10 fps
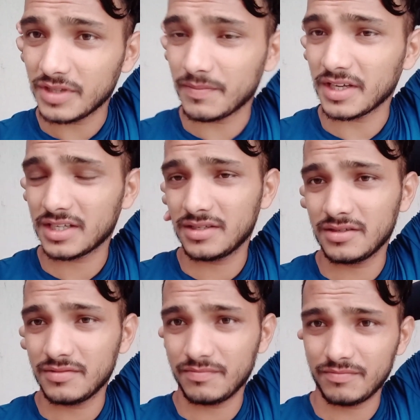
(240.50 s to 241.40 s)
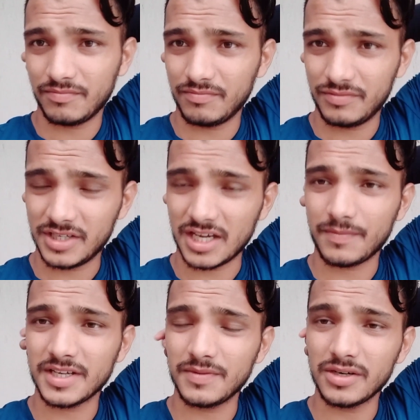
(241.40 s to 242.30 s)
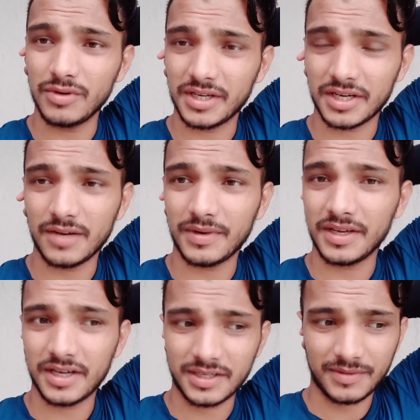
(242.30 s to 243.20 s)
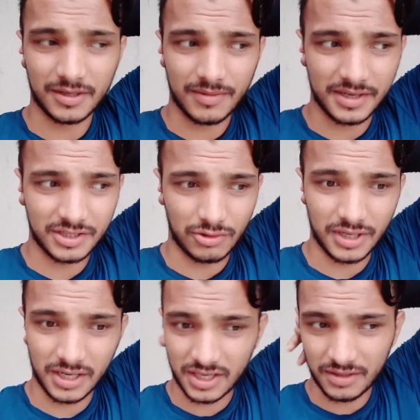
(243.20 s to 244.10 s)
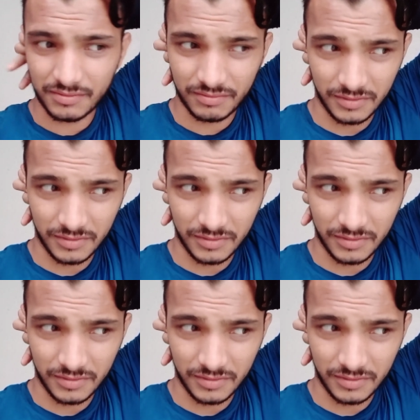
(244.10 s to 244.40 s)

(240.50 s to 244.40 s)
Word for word: तब तक चार पाँच मिनट वेट करना पड़ेगा जब तक बारिश थोड़ी हल्की